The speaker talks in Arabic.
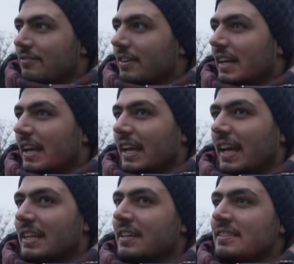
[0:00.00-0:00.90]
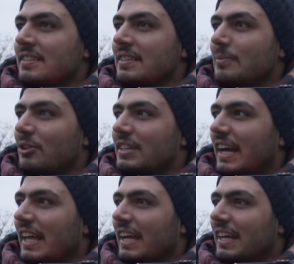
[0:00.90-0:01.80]
فاكرك يا ناسيني
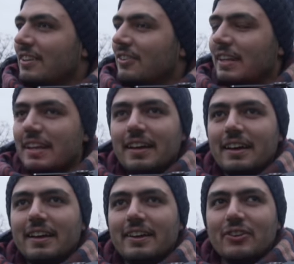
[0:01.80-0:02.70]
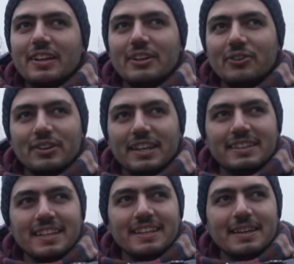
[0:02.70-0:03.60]
بعدك على عيني ولا ولا الاغنيه
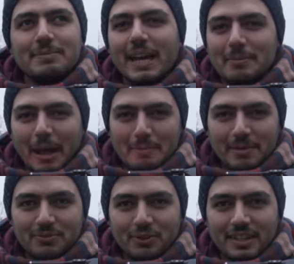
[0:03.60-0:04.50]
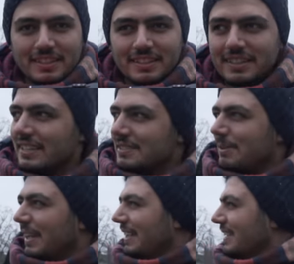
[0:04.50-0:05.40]
الثانيه بتاع محمد فؤاد دي كان
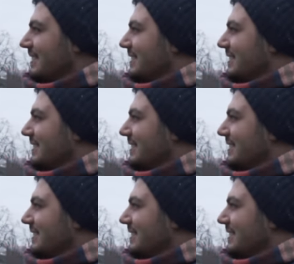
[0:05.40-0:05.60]
اسمها ايه؟